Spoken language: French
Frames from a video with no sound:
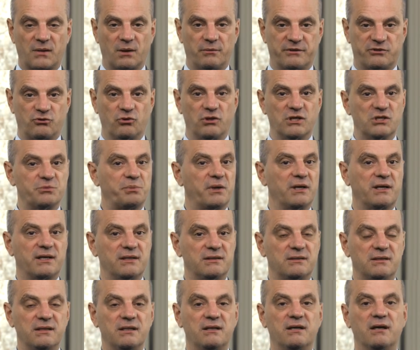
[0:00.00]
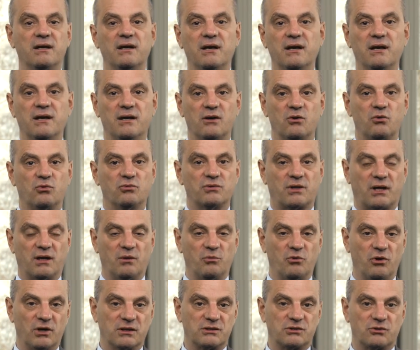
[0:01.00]
Parce que l'esprit critique,
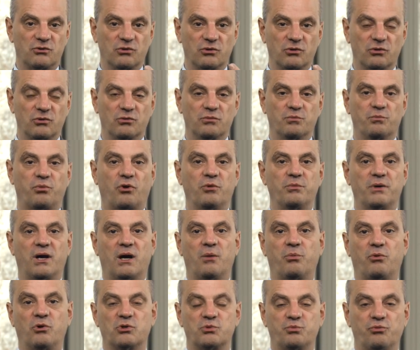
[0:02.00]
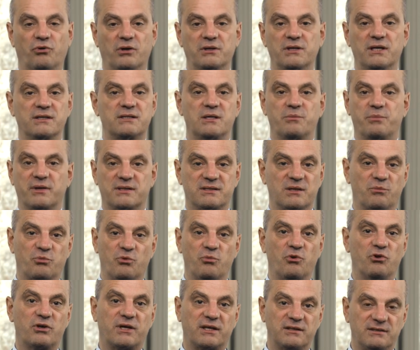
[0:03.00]
contrairement à ce qu'une première approche pourrait dire, c'est pas
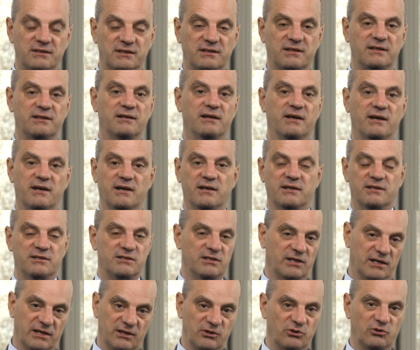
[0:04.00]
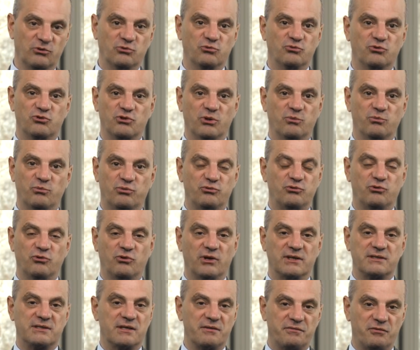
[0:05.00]
simplement critiquer. Ça, euh, nous sommes
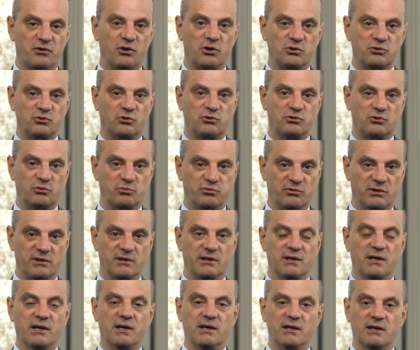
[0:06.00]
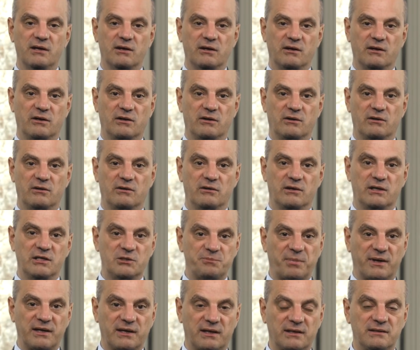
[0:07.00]
plutôt assez forts sur ce point. Euh,
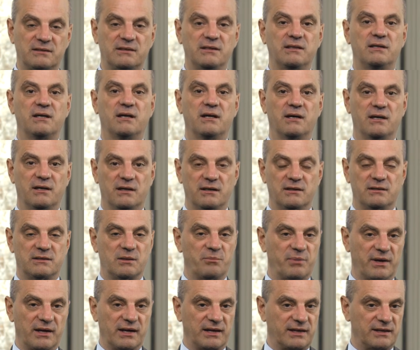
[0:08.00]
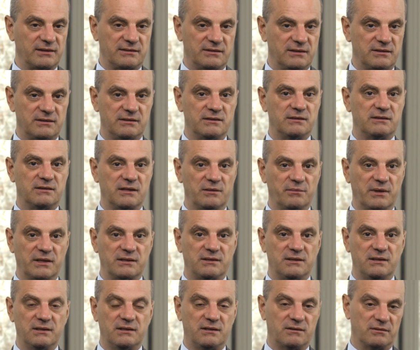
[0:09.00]
l'esprit critique, c'est pas la critique
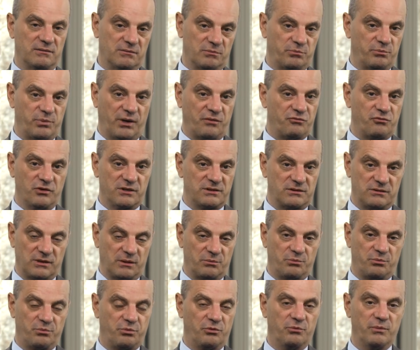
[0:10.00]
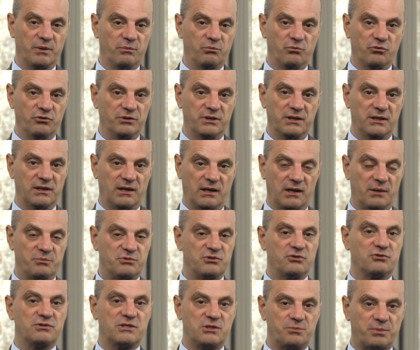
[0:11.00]
systématique. Parfois, ça peut même mener à
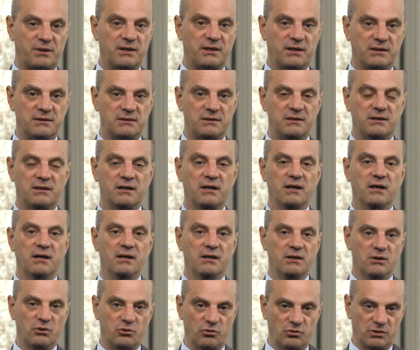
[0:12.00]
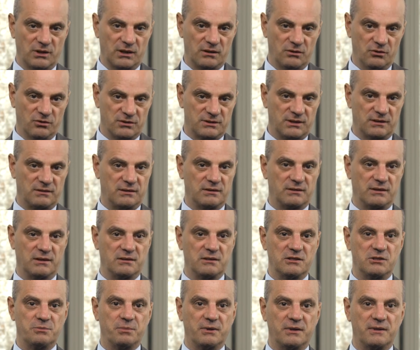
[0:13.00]
l'absence d'esprit critique que d'être dans cet état
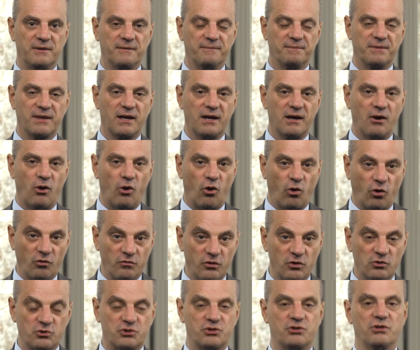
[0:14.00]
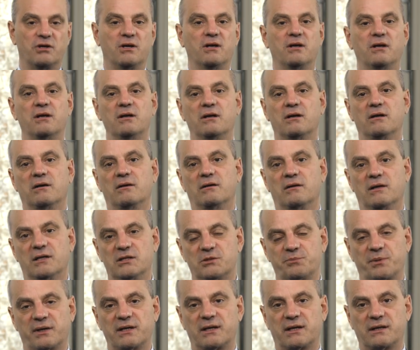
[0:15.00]
d'esprit. En revanche, euh,
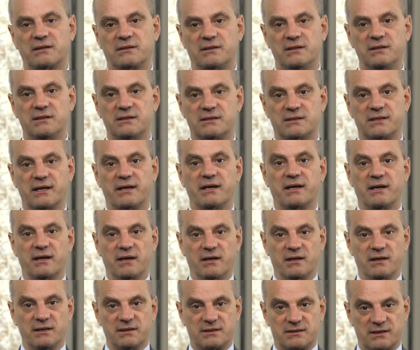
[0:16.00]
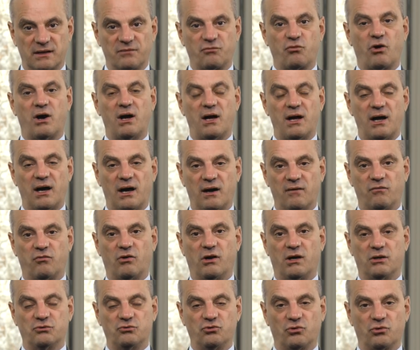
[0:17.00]
l'esprit critique, c'est savoir
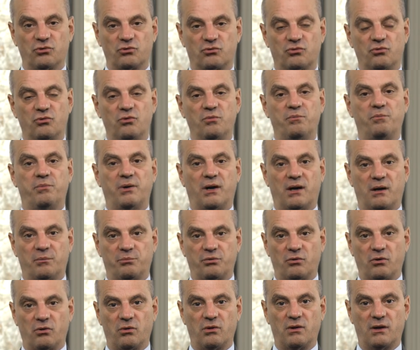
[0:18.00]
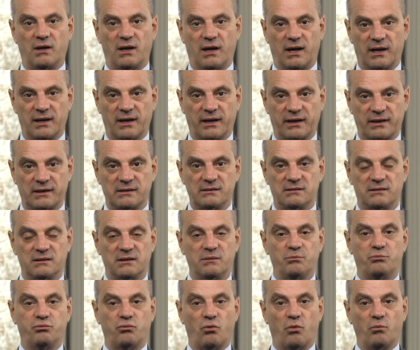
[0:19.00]
avoir du recul par rapport à la
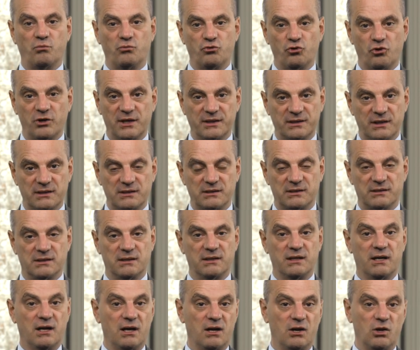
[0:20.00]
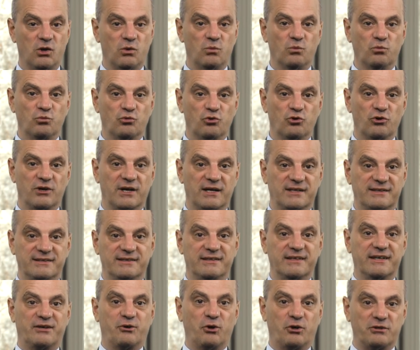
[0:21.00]
réalité pour mieux l'analyser, mieux la
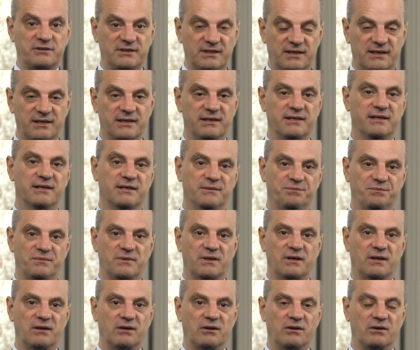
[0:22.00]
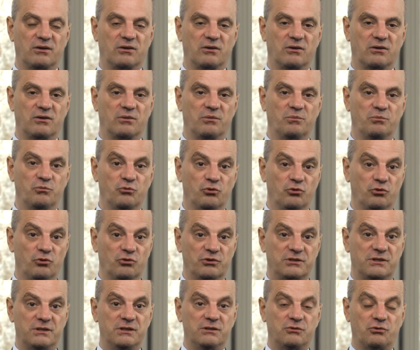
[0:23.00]
décortiquer, mieux
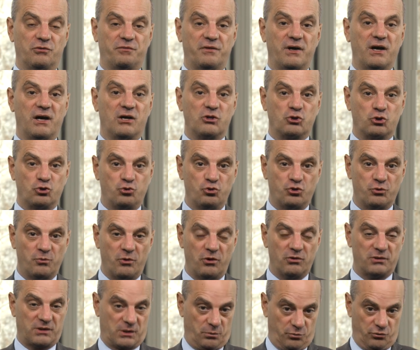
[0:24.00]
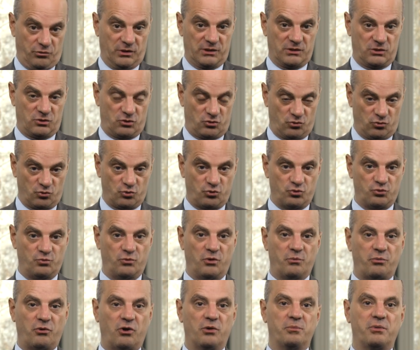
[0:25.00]
aussi se faire un jugement qui peut être son
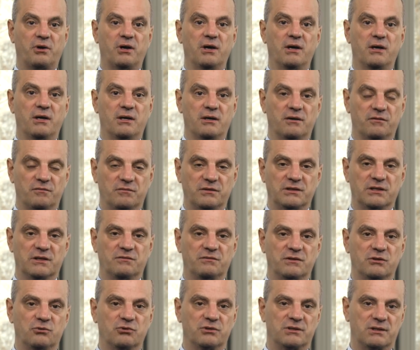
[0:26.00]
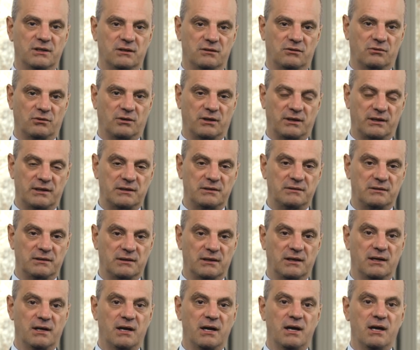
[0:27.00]
jugement propre vis à -vis de cette
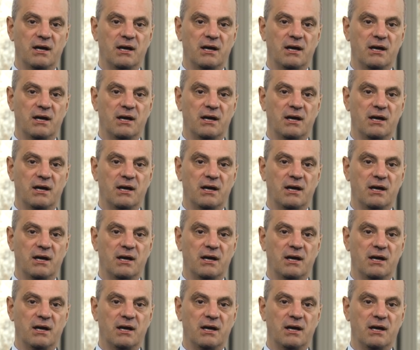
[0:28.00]
réalité.